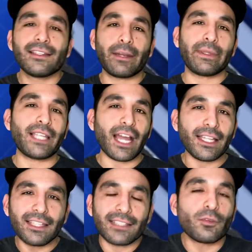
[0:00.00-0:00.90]
de repente la
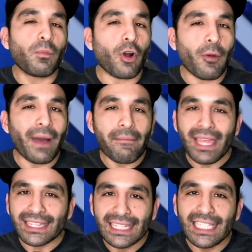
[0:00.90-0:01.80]
gente que está un poco más
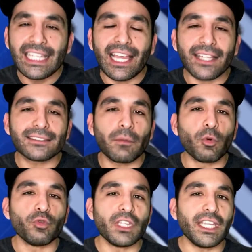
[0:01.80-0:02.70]
metida en este
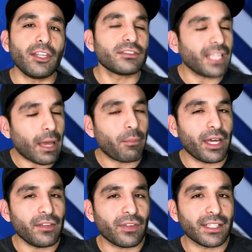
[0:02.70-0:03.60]
mundillo sí las
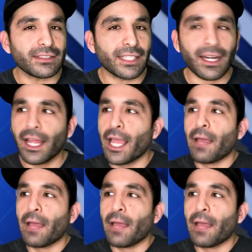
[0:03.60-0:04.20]
puede diferenciar,